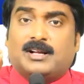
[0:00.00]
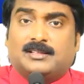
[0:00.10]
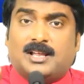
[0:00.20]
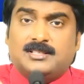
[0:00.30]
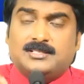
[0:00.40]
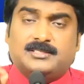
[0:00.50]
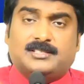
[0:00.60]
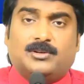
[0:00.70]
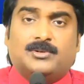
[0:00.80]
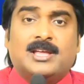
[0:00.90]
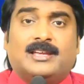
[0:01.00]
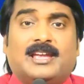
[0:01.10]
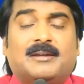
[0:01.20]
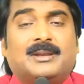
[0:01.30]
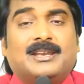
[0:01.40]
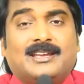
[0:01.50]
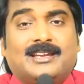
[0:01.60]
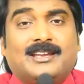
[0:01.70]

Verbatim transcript: వాగ్దానం చేశాడు ఏమని